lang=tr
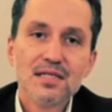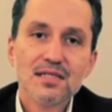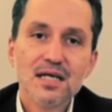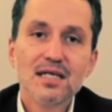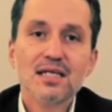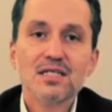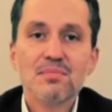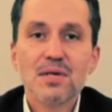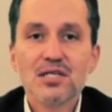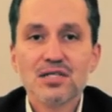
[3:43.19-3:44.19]

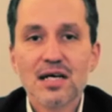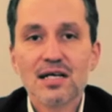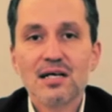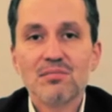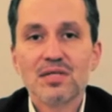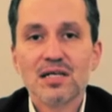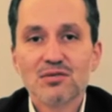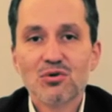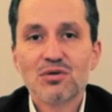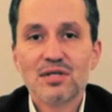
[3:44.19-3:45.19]
sadece 5 tane
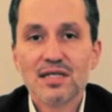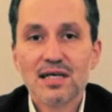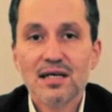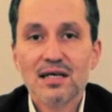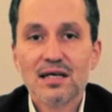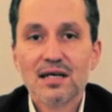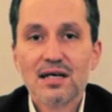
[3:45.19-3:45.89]
imtiyazlı holdinge